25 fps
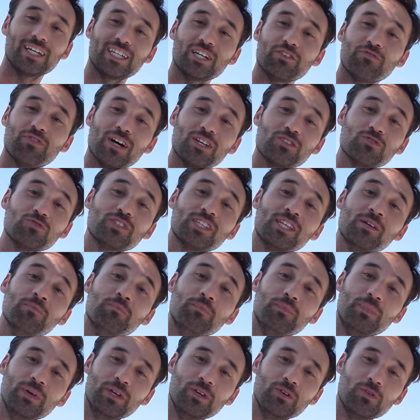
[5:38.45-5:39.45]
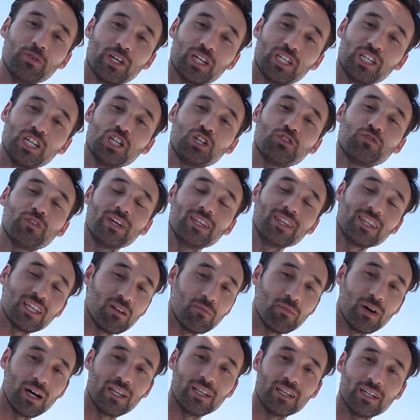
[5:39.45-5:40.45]
Já faz um tempinho que a gente vem
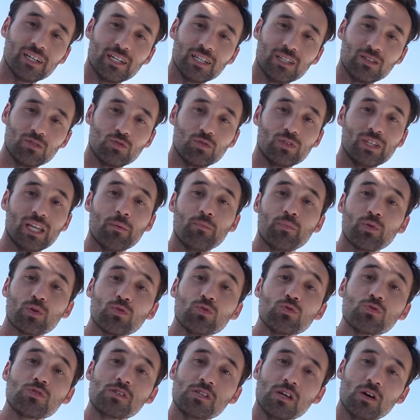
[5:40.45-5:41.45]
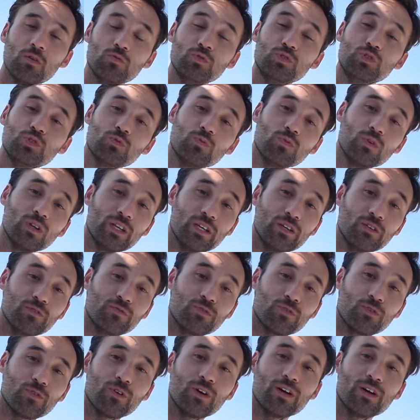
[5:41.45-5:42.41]
trabalhando na produção de um livro